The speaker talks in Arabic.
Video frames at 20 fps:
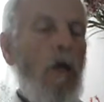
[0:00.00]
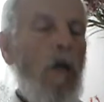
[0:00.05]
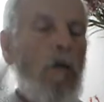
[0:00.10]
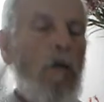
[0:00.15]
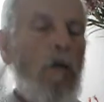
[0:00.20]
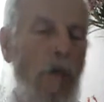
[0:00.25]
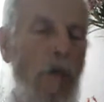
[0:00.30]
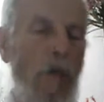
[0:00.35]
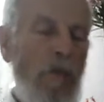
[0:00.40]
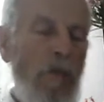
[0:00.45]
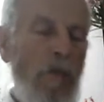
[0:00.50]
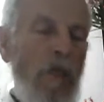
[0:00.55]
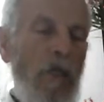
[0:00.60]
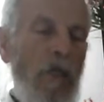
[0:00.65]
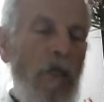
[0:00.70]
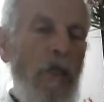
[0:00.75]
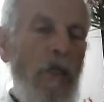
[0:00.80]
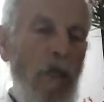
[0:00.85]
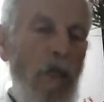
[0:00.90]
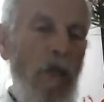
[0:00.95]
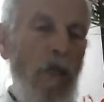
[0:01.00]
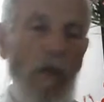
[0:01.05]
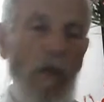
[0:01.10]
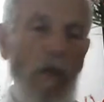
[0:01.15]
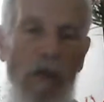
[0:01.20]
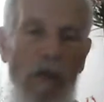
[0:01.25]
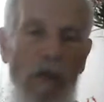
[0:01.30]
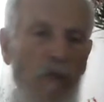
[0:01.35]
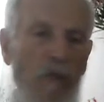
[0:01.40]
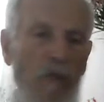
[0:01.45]
صاحب الجنتين
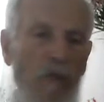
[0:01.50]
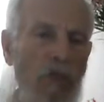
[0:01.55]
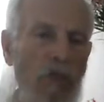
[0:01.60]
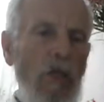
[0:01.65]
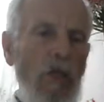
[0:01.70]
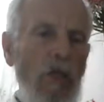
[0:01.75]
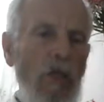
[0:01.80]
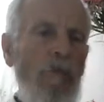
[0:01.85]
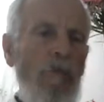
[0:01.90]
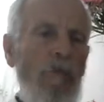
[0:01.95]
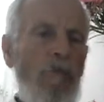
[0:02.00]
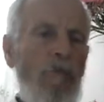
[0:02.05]
نفس الشيء